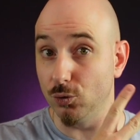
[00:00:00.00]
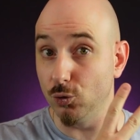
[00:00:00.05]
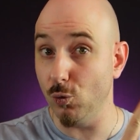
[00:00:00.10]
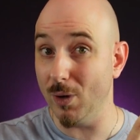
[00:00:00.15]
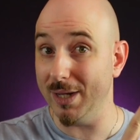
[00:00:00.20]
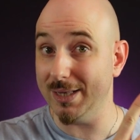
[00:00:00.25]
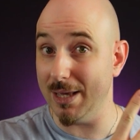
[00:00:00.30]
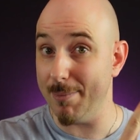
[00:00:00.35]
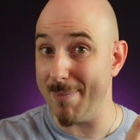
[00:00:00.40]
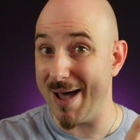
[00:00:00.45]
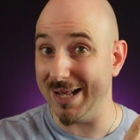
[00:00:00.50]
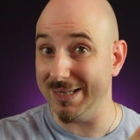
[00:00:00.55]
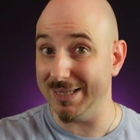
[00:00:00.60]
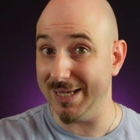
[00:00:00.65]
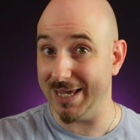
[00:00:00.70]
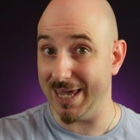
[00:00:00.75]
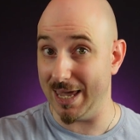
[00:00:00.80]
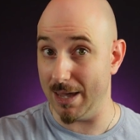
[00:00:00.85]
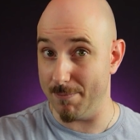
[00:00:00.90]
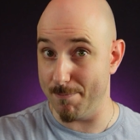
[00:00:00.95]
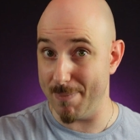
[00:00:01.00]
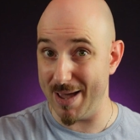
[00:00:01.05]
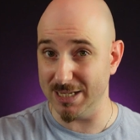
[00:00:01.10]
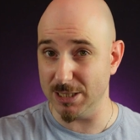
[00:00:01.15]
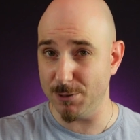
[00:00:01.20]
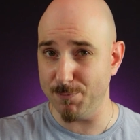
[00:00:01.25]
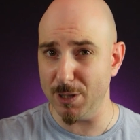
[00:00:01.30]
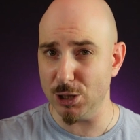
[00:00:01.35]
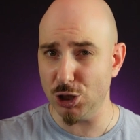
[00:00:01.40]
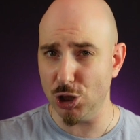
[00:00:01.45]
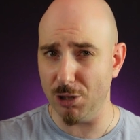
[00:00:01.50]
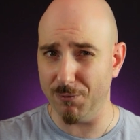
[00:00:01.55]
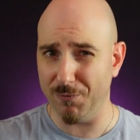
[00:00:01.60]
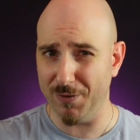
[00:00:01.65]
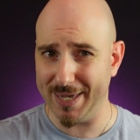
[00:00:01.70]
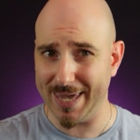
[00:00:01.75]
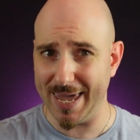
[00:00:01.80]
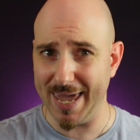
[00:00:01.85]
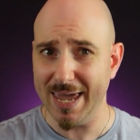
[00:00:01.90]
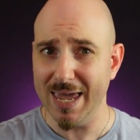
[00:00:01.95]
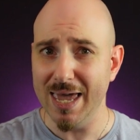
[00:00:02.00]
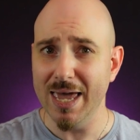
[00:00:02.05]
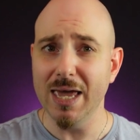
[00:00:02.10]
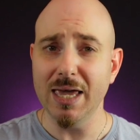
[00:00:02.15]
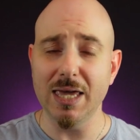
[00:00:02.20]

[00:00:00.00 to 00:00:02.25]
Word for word: due tematiche ben specifiche,